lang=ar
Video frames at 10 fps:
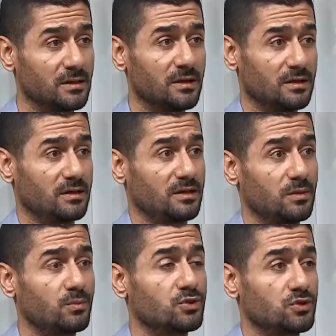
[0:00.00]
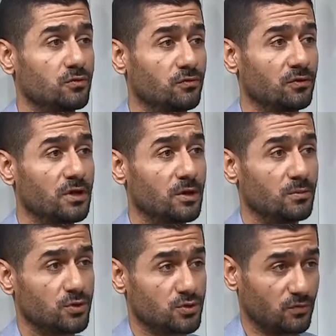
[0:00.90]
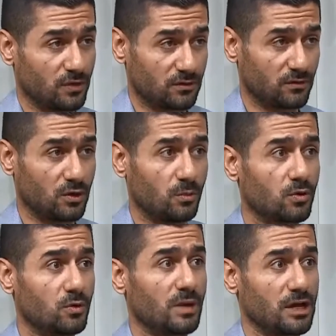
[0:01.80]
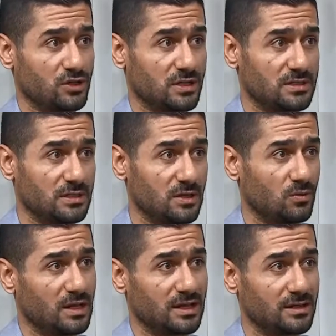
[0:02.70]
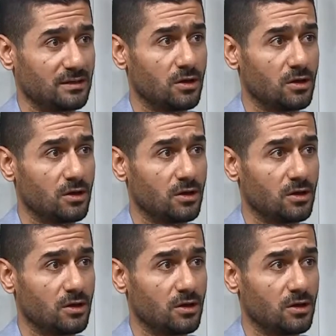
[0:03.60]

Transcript: يعني إحنا بنشوف بنشوف أطفال عمرهم عشر سنين ولكن